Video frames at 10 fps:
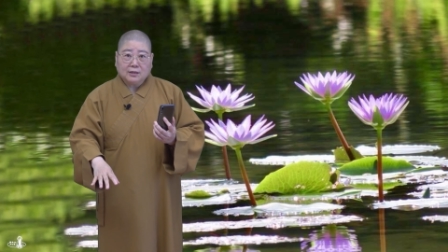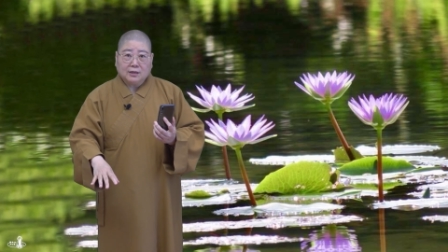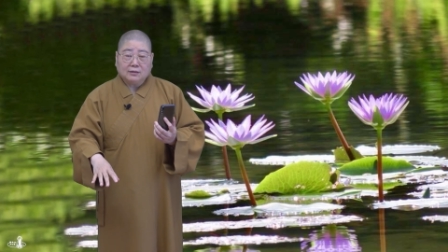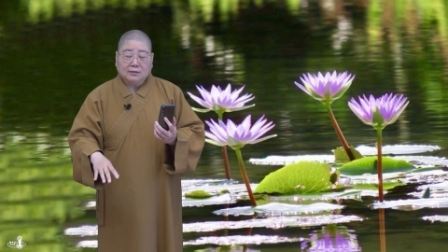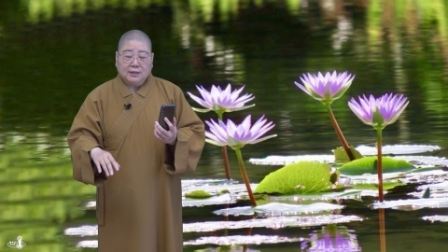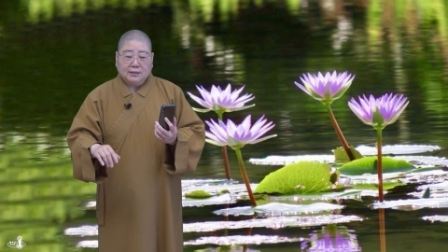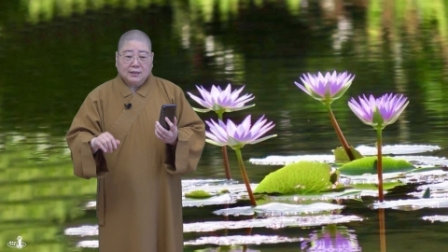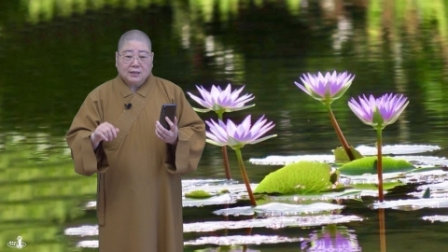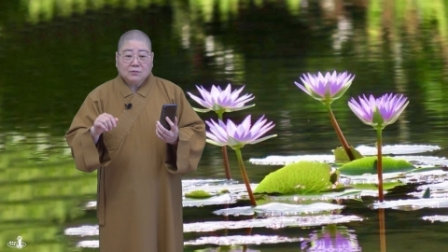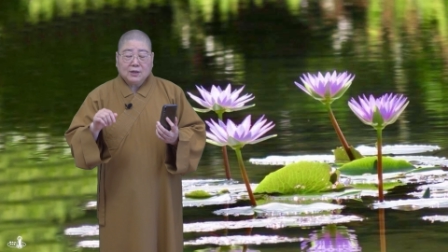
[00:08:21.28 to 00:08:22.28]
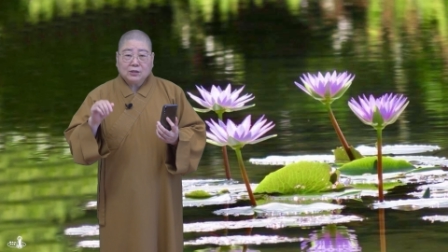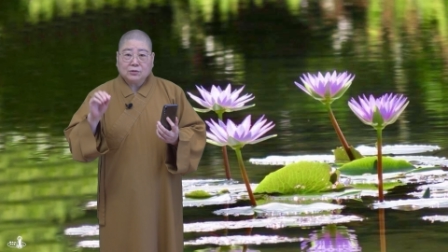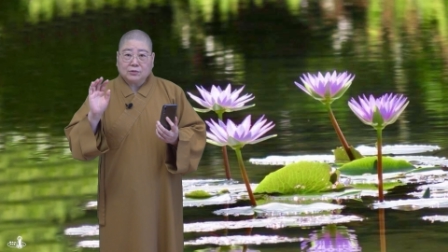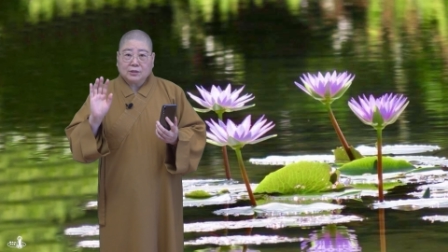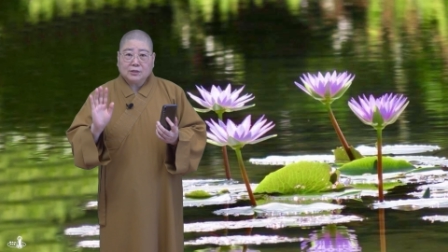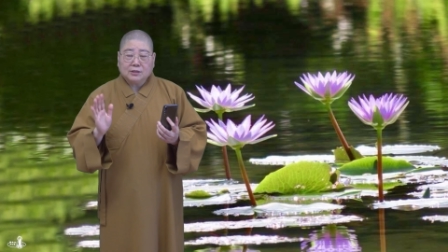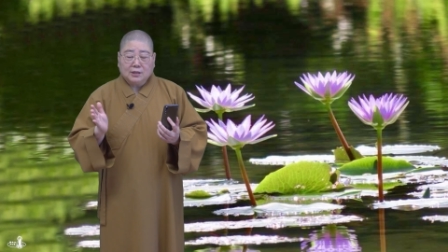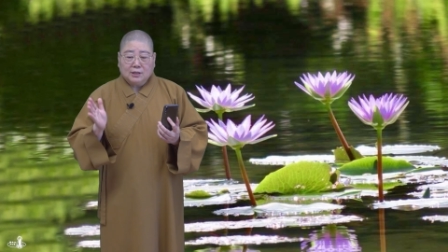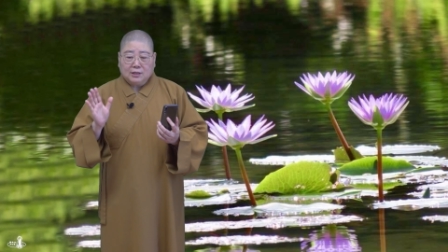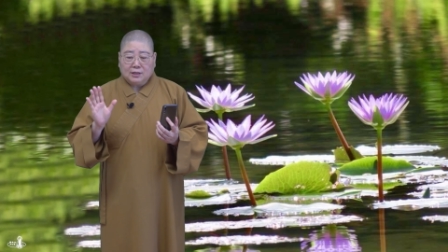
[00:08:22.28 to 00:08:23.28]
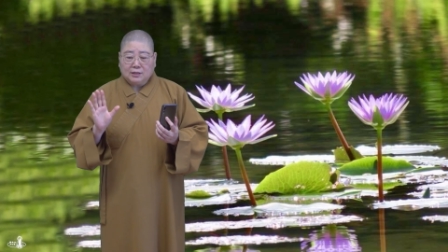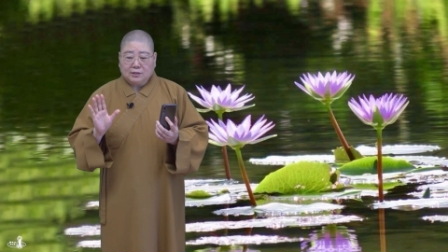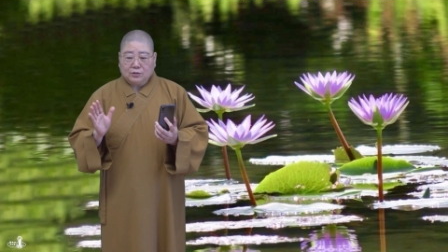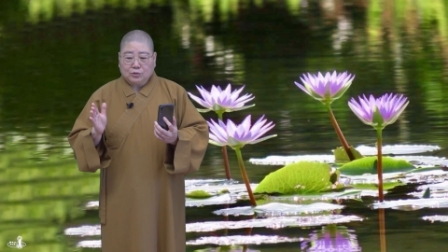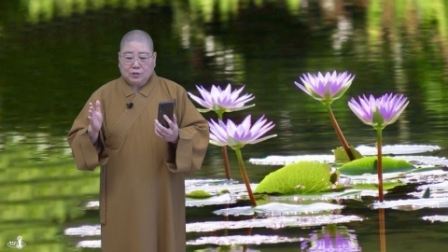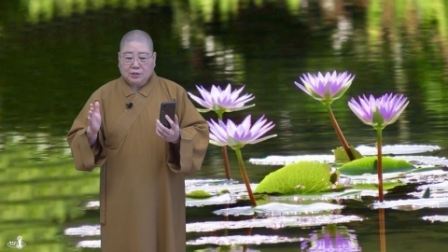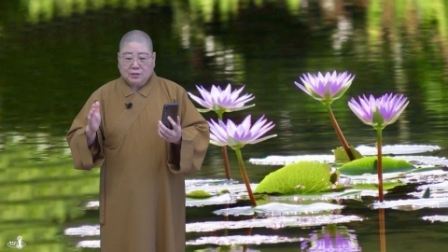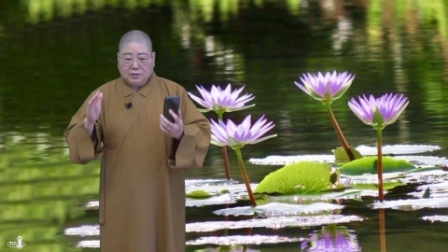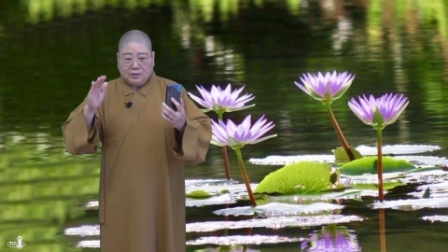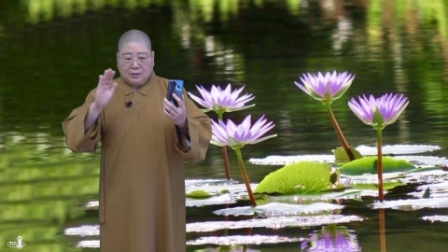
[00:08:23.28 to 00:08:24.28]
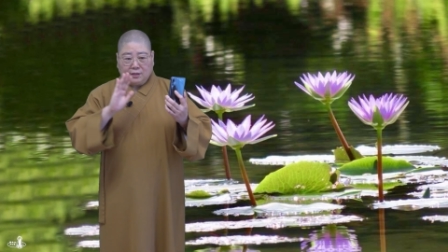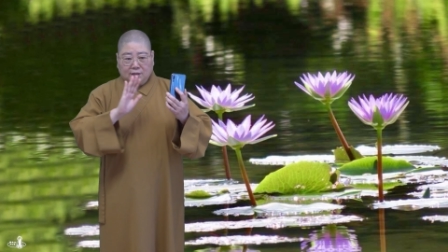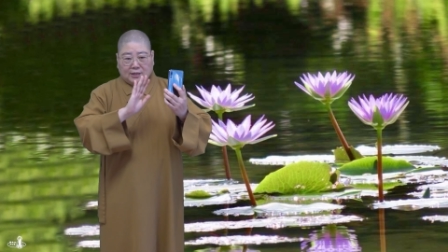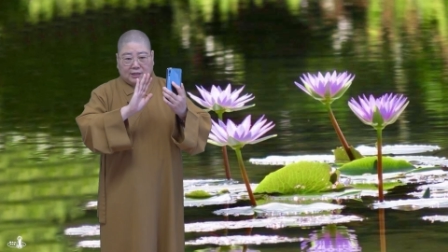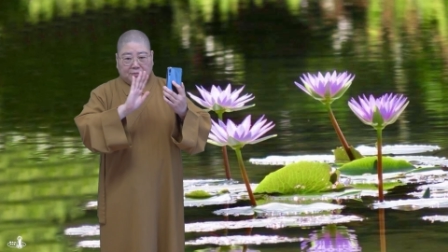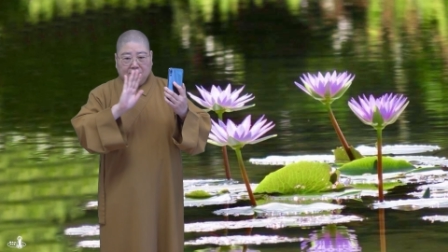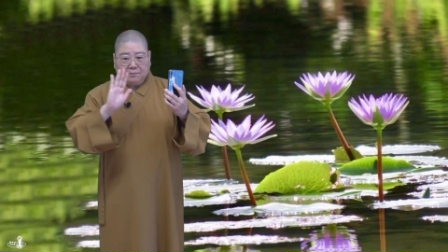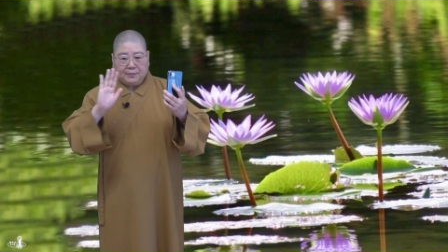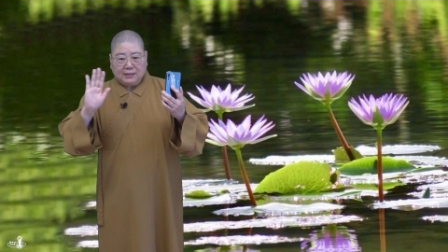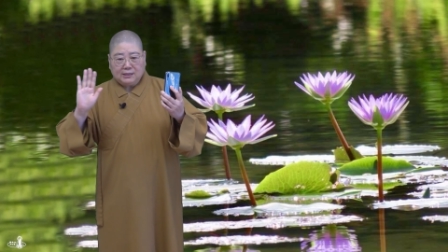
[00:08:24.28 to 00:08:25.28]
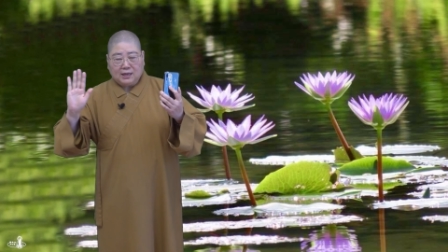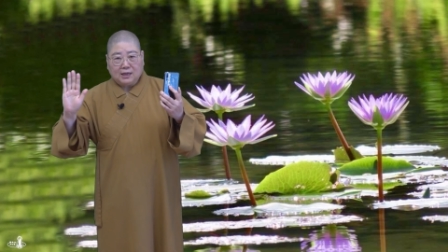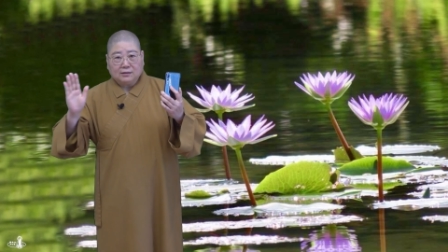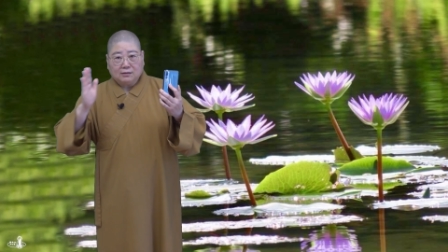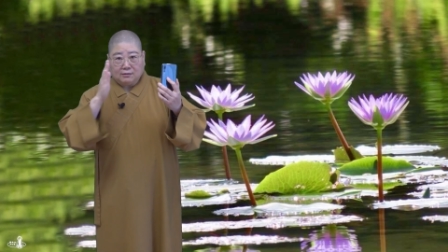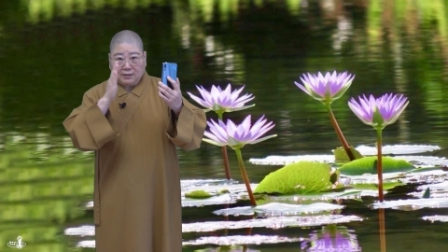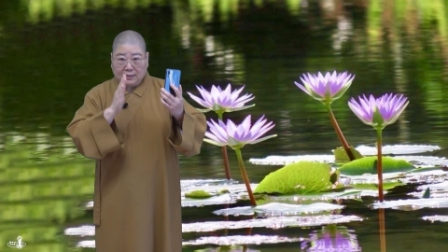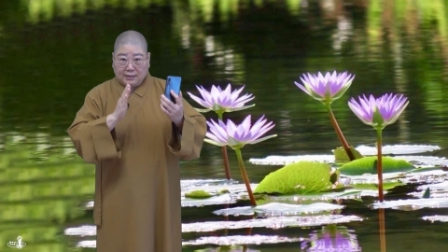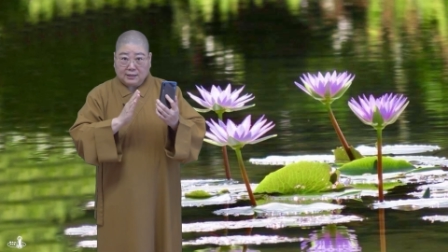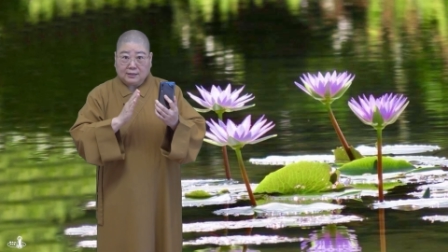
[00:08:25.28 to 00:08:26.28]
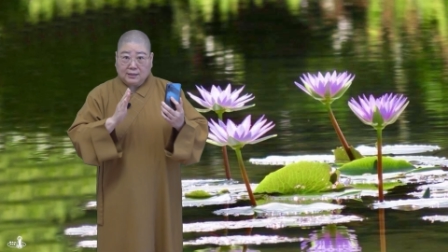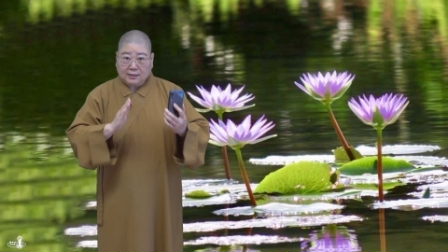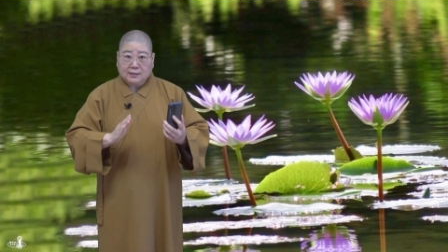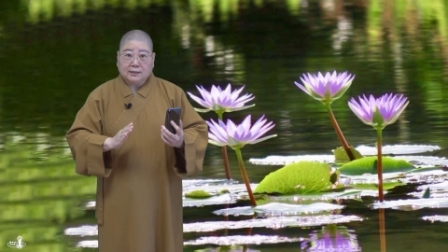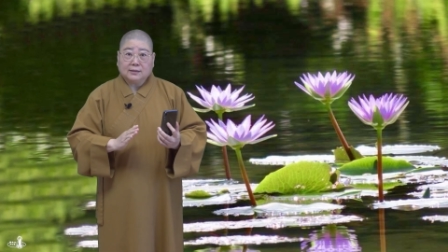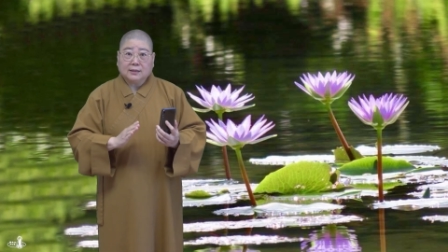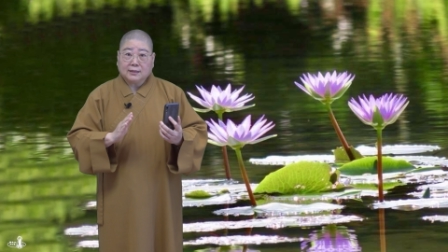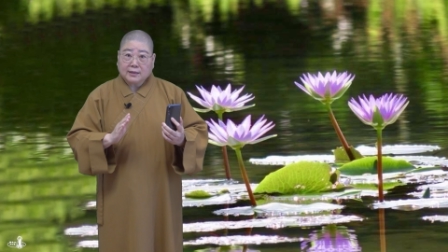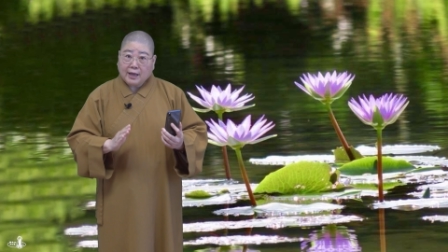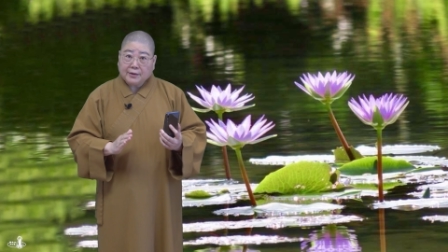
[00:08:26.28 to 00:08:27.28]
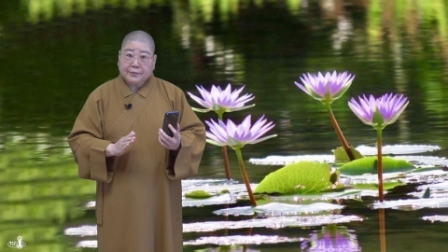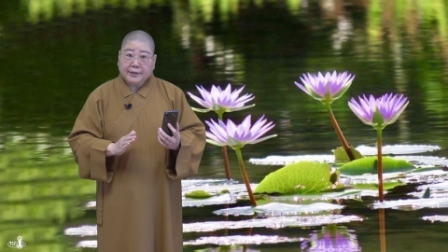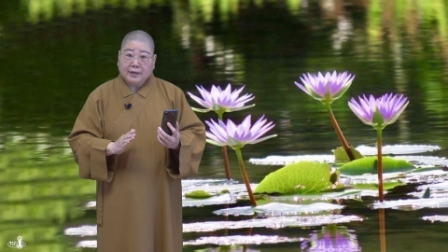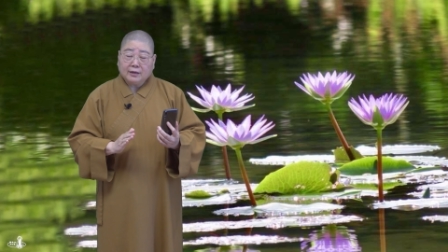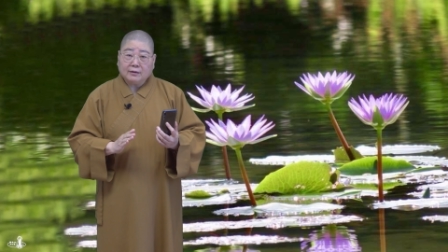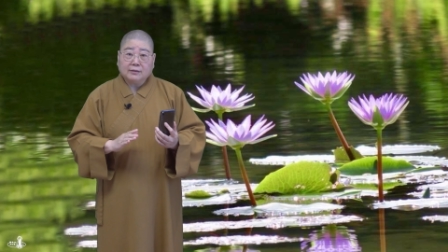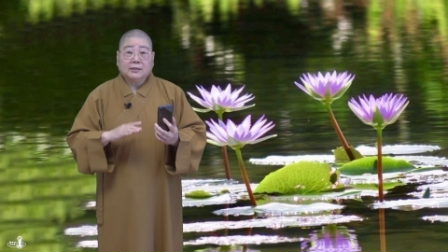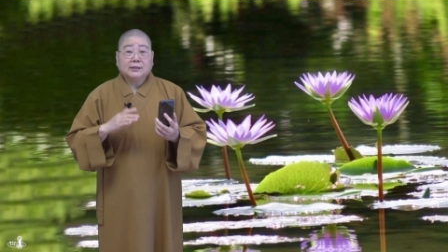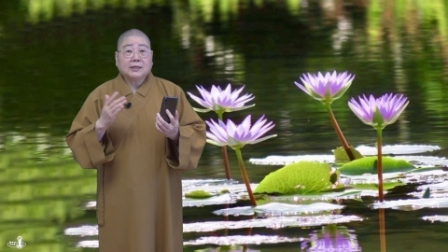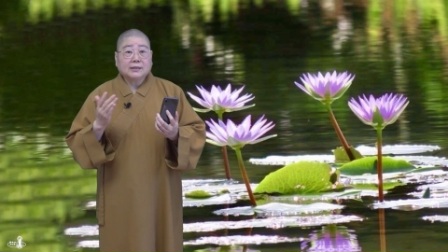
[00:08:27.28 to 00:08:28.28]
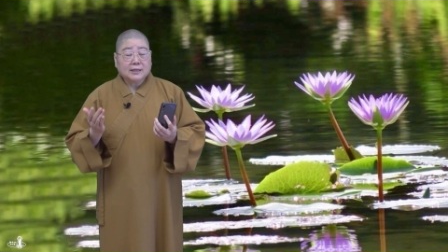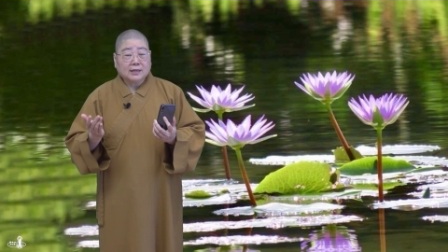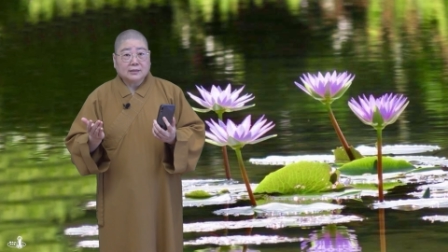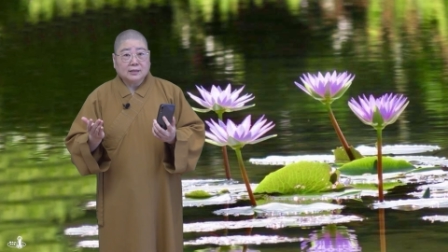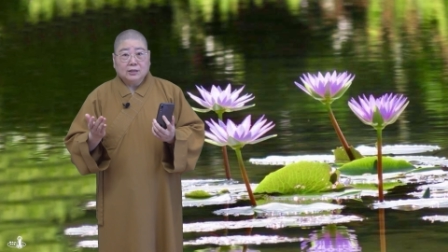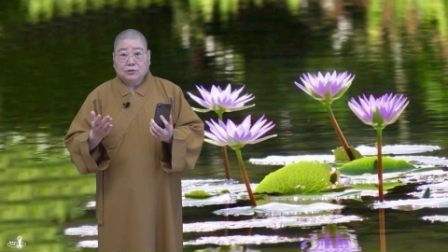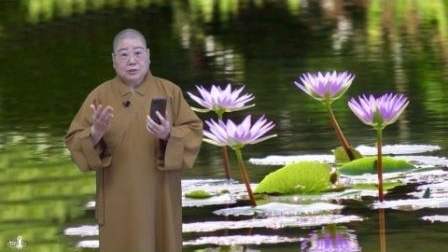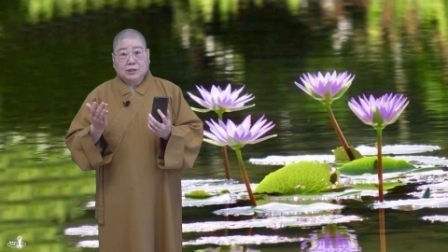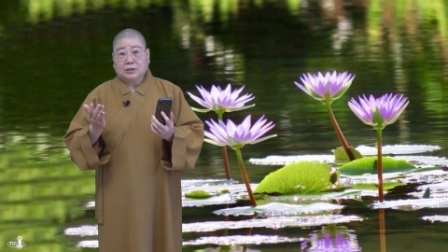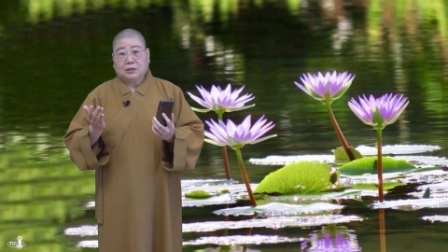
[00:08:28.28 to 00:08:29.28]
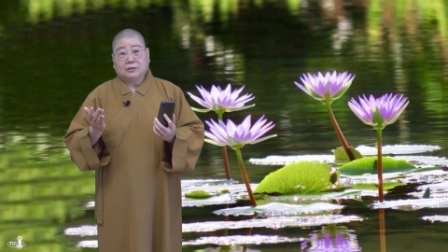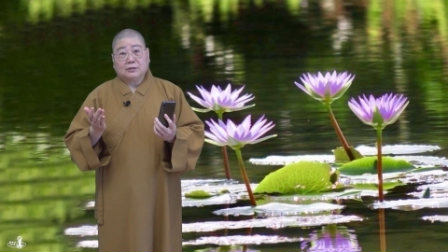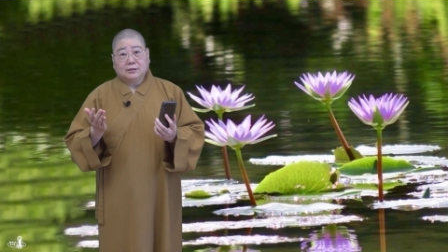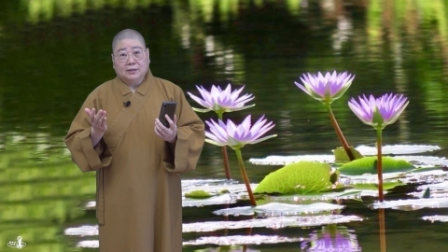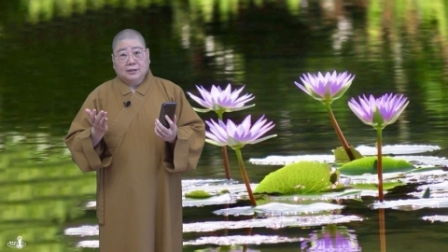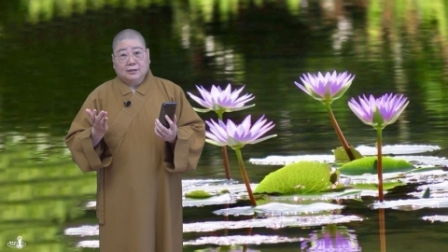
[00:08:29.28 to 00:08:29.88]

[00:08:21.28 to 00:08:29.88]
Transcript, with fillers: 哦，那另外一种是呃就是好像一面碑墙啊，那、哦、一格一格的龛位啊、哦，像这样子，就个人的。